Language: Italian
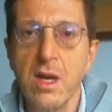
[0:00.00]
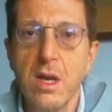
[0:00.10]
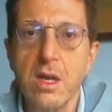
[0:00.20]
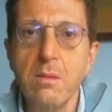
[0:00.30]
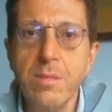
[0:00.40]

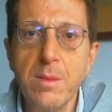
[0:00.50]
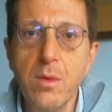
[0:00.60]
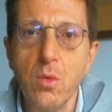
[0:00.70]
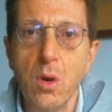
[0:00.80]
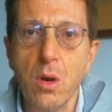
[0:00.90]
in
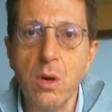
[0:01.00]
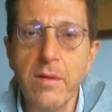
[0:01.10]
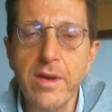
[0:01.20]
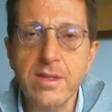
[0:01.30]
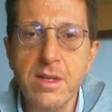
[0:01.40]
primo luogo,
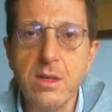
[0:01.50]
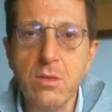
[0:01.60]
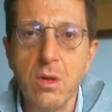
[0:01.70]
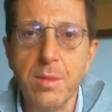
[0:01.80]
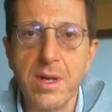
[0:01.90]
aveva scritto
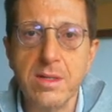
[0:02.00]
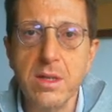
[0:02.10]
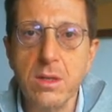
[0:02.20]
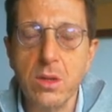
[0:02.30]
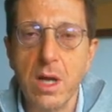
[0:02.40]
un'opera che si
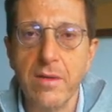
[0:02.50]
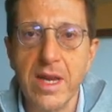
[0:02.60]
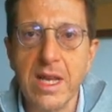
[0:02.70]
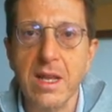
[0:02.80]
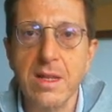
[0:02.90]
intitolava
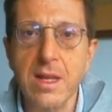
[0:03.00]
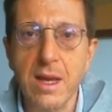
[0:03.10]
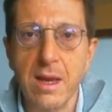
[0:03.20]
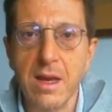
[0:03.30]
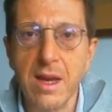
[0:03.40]
il
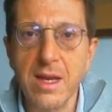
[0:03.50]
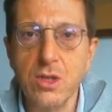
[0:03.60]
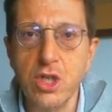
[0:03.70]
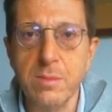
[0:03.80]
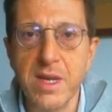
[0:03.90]
De
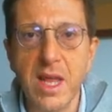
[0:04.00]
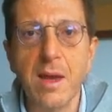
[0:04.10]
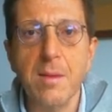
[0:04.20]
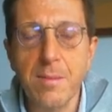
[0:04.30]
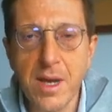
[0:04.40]

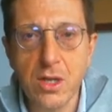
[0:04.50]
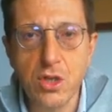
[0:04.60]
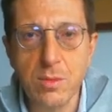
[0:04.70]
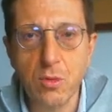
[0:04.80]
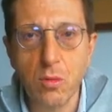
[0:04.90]
Regimine
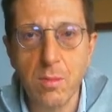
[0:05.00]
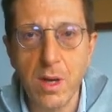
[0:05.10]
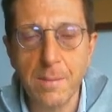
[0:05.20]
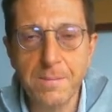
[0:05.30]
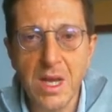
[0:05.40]

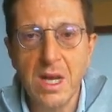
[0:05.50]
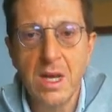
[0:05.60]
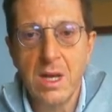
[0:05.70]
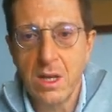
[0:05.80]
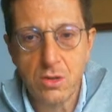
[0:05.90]
Principum
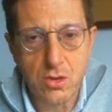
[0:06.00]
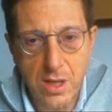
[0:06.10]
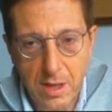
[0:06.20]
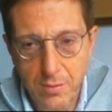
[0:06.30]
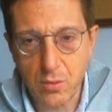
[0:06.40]

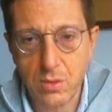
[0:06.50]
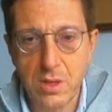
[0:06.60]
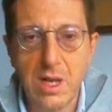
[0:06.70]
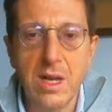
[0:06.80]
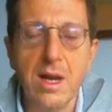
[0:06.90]
cioè appunto
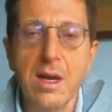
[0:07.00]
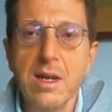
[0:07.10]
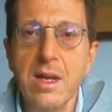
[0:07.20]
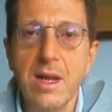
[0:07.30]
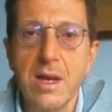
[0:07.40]
il,
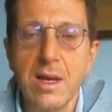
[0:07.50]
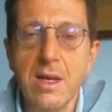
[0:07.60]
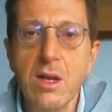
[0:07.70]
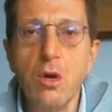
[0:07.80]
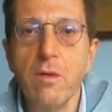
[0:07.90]
il,
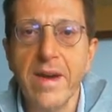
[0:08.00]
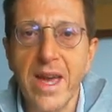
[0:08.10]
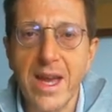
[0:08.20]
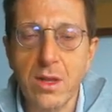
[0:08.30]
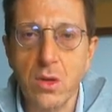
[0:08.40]
il,
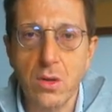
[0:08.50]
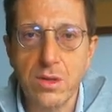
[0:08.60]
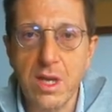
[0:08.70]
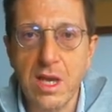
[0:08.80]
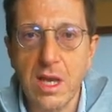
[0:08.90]
governo
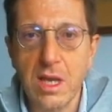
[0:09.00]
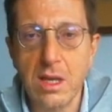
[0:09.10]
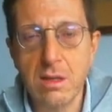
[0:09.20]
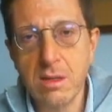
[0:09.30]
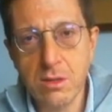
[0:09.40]

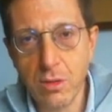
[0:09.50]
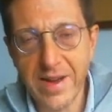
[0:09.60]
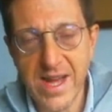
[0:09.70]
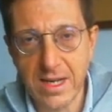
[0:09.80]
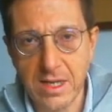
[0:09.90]
dei
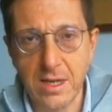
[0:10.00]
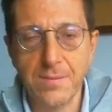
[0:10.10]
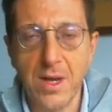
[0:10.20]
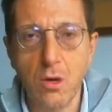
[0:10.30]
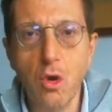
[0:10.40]
sovrani,
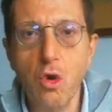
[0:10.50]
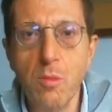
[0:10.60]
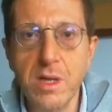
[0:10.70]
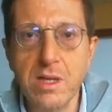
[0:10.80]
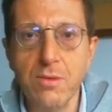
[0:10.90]
ecco
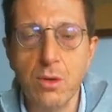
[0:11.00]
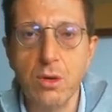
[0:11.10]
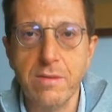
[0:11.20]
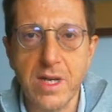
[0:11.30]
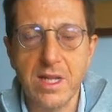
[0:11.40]
come devono
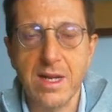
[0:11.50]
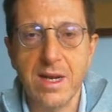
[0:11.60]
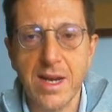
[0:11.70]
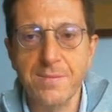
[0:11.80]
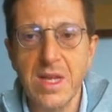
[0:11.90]

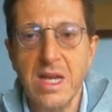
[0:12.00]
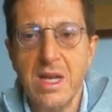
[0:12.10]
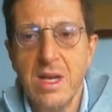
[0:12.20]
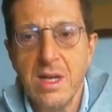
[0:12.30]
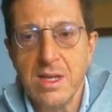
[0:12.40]
governare.
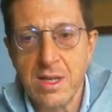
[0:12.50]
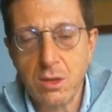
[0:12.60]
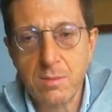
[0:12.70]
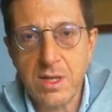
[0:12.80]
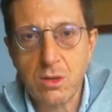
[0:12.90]
San
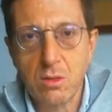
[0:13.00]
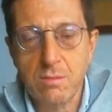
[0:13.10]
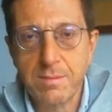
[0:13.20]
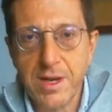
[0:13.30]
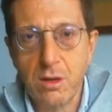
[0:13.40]
Tommaso
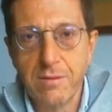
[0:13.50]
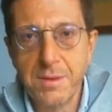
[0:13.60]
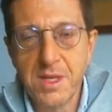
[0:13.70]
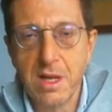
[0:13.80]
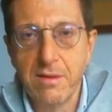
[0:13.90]
mm, però
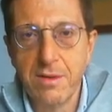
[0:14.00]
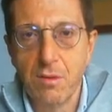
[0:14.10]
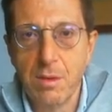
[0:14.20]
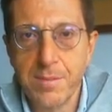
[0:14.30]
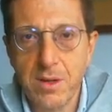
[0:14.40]
ovviamente aveva
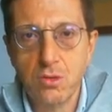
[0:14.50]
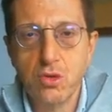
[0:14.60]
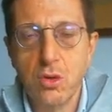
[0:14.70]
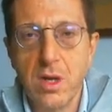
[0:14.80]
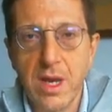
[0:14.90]
un
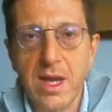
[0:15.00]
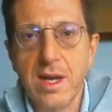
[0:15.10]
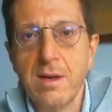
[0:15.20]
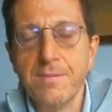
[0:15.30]
approccio che era